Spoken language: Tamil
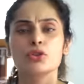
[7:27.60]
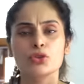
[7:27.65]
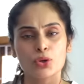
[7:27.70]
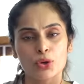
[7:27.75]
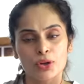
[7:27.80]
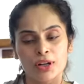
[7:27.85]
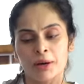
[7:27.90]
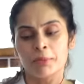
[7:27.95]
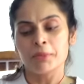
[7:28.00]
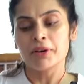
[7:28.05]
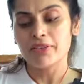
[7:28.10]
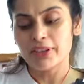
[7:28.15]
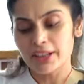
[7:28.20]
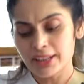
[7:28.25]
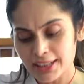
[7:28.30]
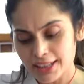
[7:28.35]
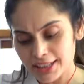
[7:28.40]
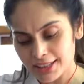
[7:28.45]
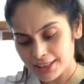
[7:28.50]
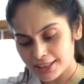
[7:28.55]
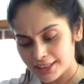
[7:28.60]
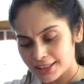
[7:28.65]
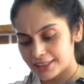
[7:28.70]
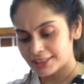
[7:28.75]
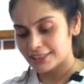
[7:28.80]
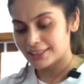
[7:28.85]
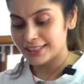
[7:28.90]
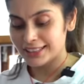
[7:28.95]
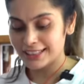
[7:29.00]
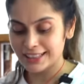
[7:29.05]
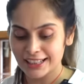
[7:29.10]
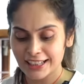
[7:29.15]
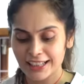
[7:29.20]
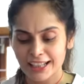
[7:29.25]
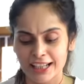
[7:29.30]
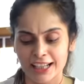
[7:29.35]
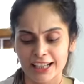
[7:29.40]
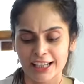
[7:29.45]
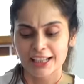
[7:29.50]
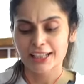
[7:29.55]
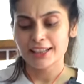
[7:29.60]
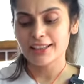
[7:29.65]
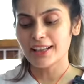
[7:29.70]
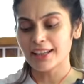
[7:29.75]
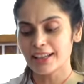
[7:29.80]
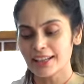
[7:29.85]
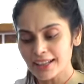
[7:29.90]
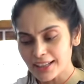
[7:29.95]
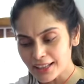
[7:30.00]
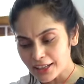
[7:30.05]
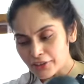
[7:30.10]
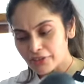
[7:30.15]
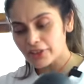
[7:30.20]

ஸோ நம்ம வந்து எங்கே